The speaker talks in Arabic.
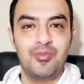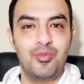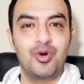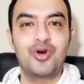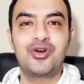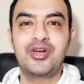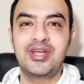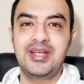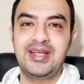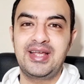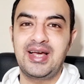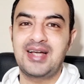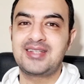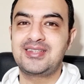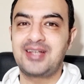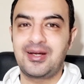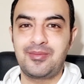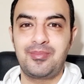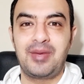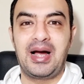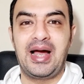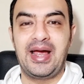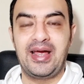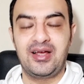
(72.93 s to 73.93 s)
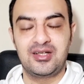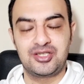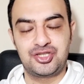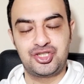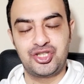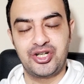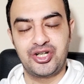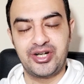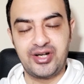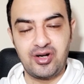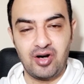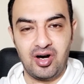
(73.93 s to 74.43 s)
ممكن ياخدك معاه
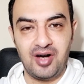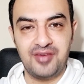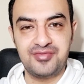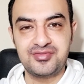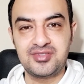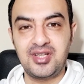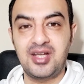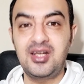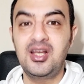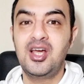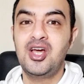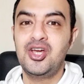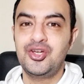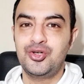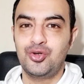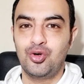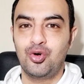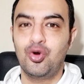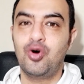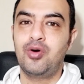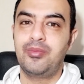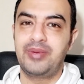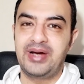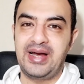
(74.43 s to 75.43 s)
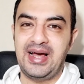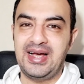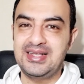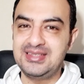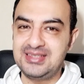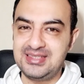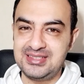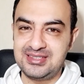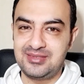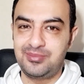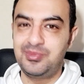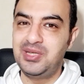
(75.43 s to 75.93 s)
شركه افضل يقول لهم انا
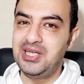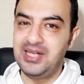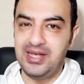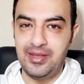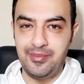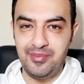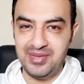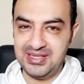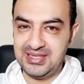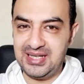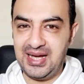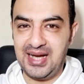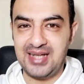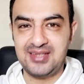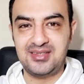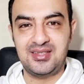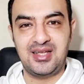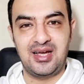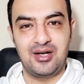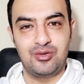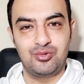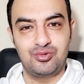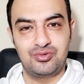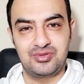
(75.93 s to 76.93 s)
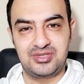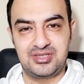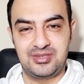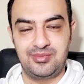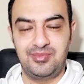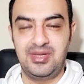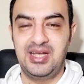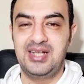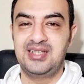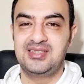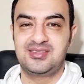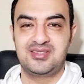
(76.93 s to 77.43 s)
عندي زميلي مدحت او
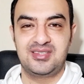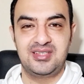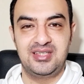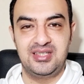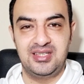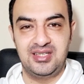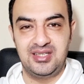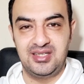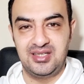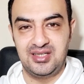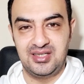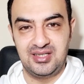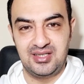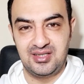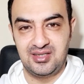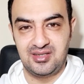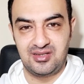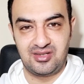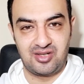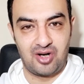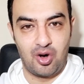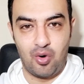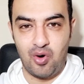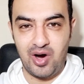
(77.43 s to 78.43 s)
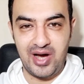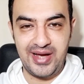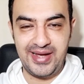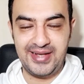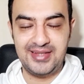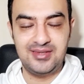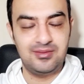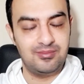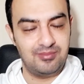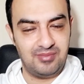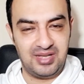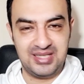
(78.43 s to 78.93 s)
زميلتي
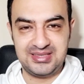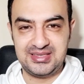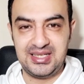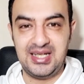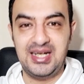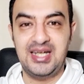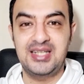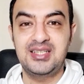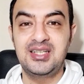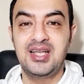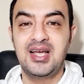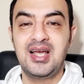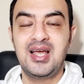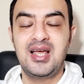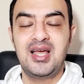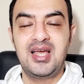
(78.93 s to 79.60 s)
روان مثلا